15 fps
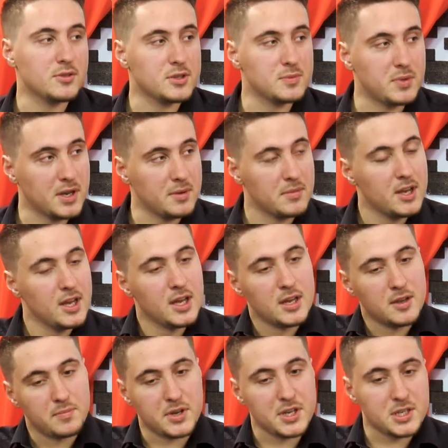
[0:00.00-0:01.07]
То есть прям
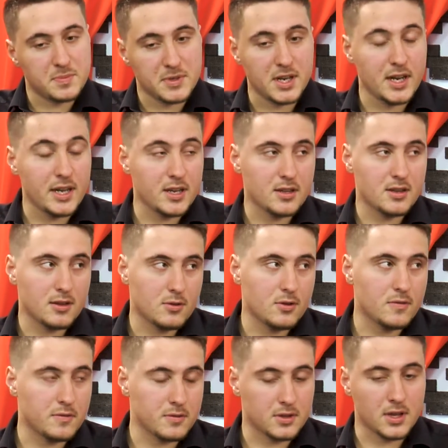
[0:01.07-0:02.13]
перераспределение
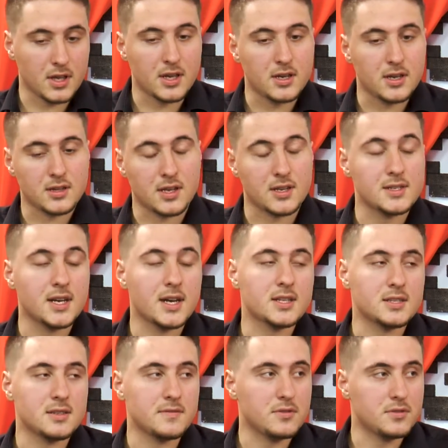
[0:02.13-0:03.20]
долгов вот таких
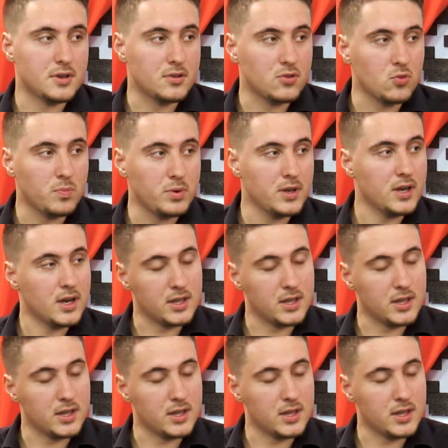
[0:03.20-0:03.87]
транзакций внутри группы,